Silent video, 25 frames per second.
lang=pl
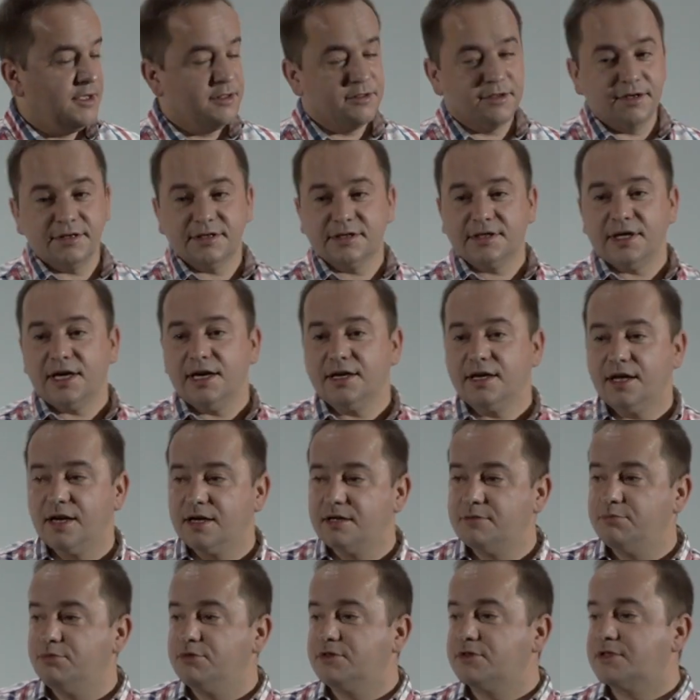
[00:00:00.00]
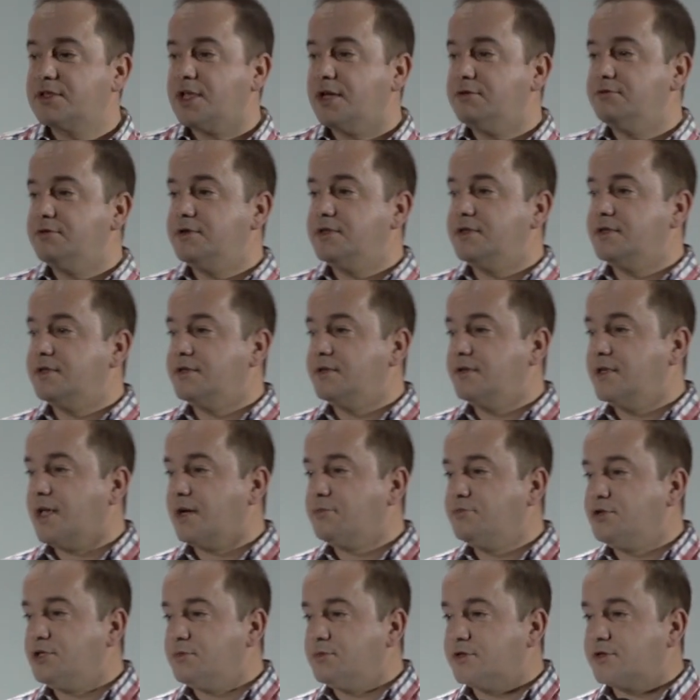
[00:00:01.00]
To jest tak, jakby cały,
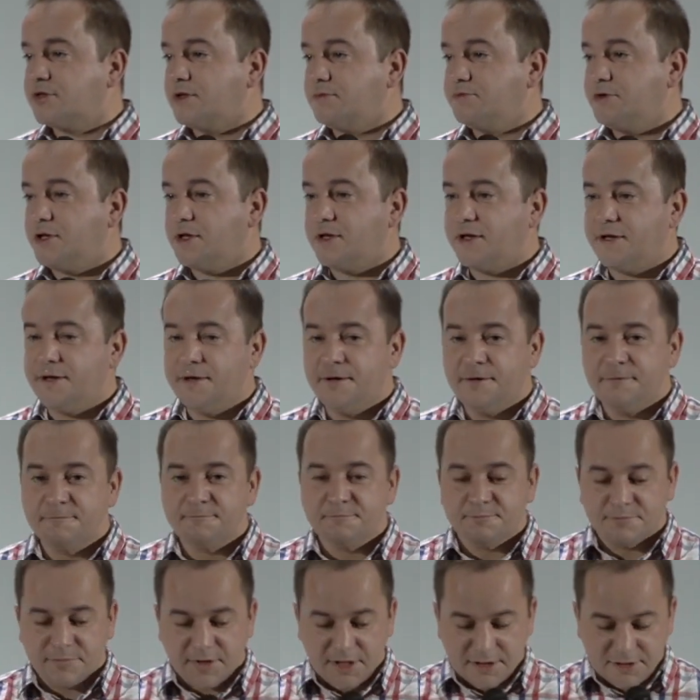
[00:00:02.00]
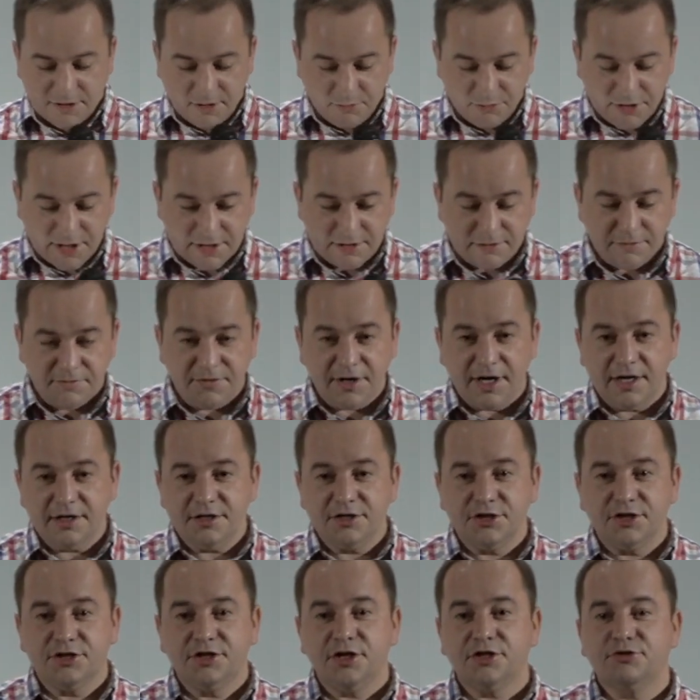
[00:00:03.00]
jakbyśmy sobie
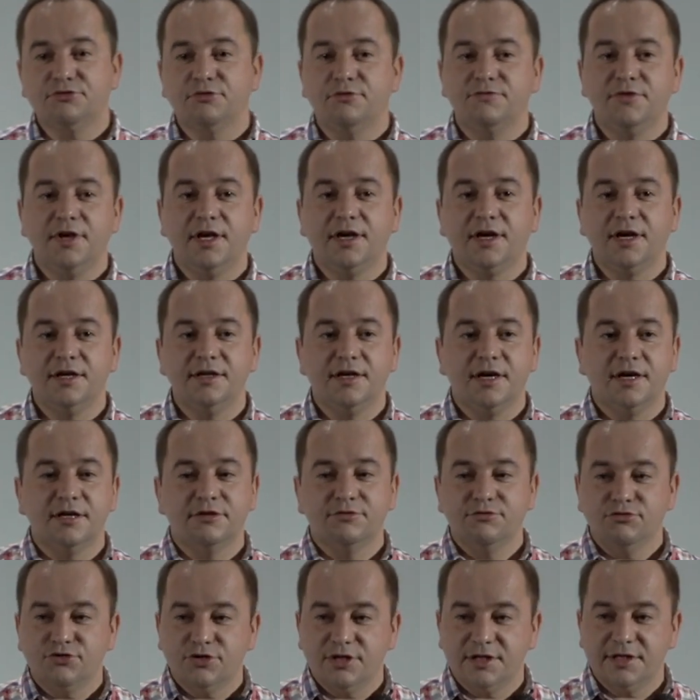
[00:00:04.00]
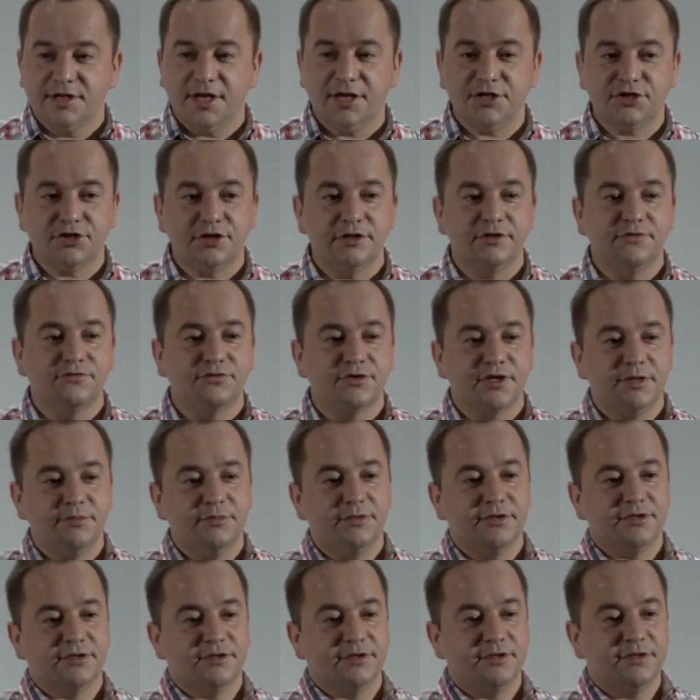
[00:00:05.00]
zobrazowali życie człowieka jak duży zeszyt, w
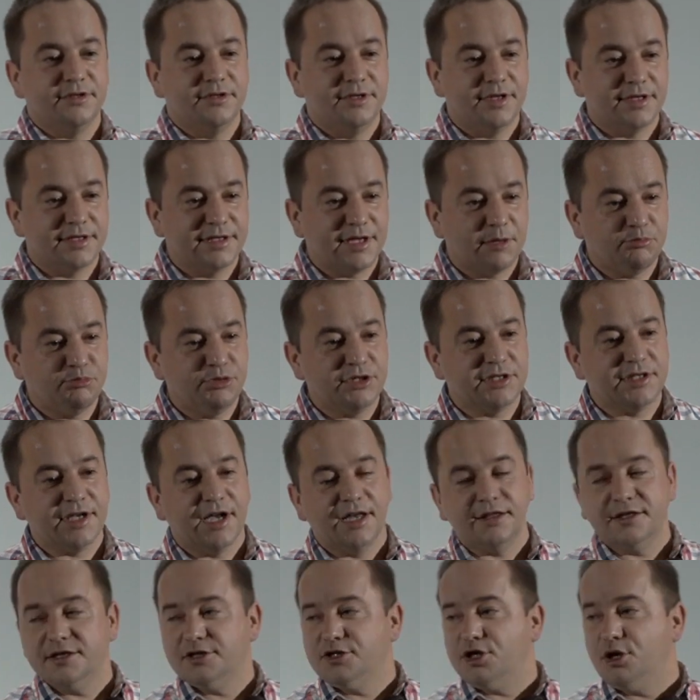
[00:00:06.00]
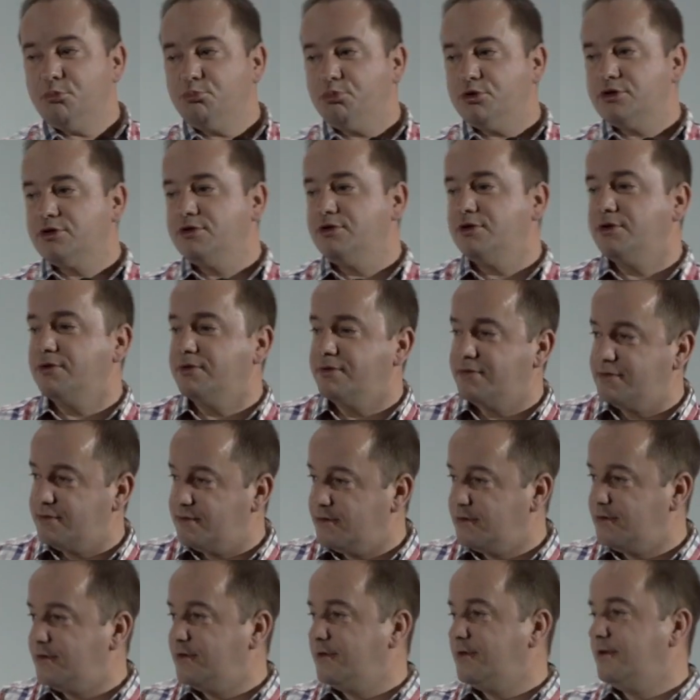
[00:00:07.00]
którym jest zapisany dzień po dniu.
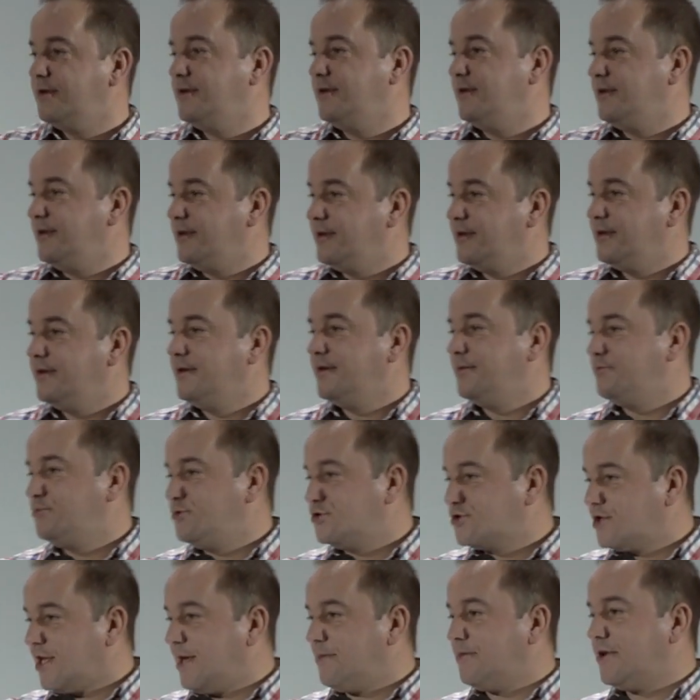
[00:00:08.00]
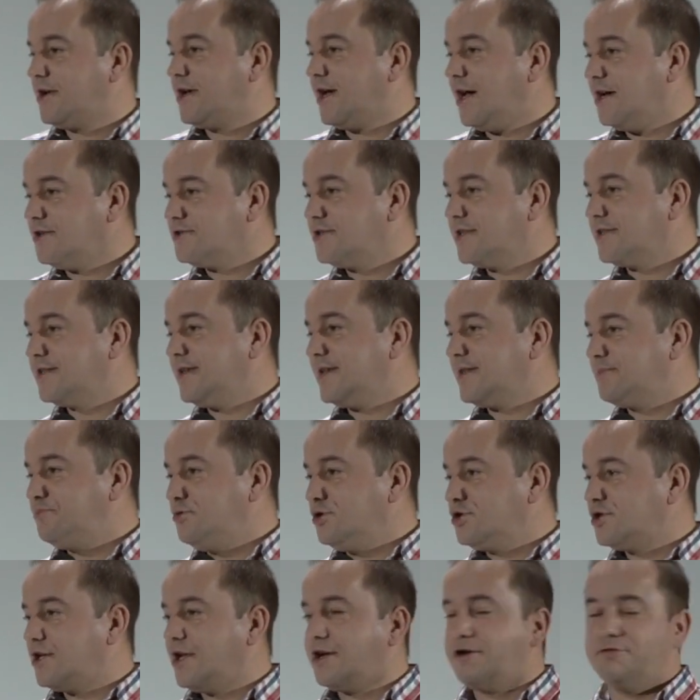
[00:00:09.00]
Piszemy, każdy z nas
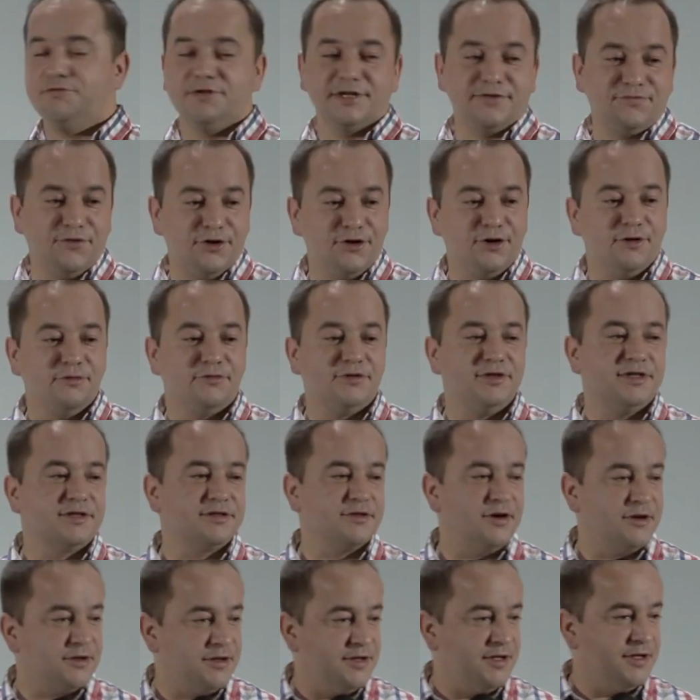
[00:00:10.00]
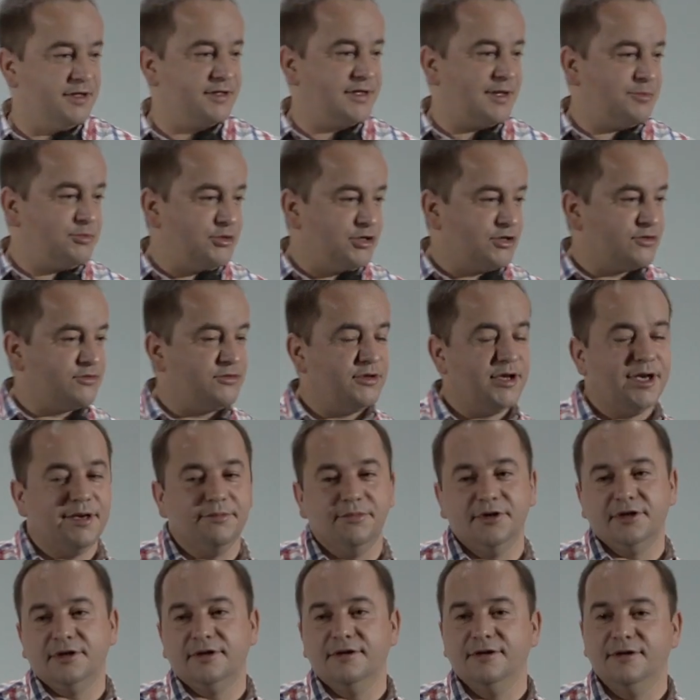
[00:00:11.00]
pisze jakąś swoją historię,
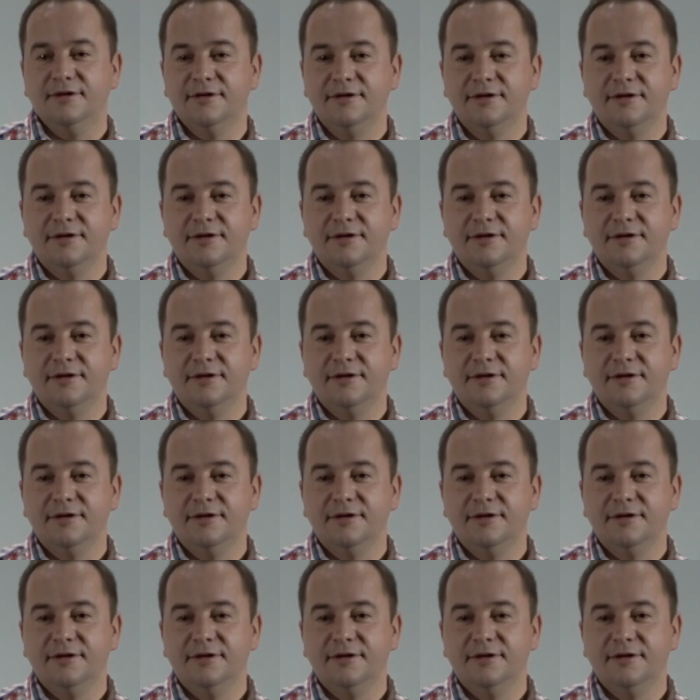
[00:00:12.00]
zapisujemy go.